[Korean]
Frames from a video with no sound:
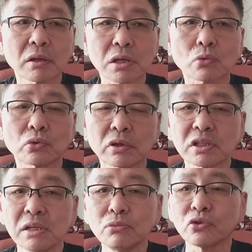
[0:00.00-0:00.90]
자꾸 그런
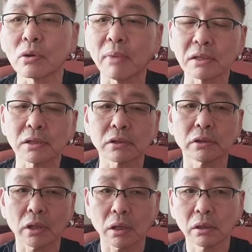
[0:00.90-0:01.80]
질문들을 많이
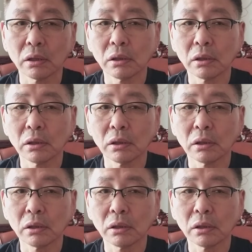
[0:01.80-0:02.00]
하는데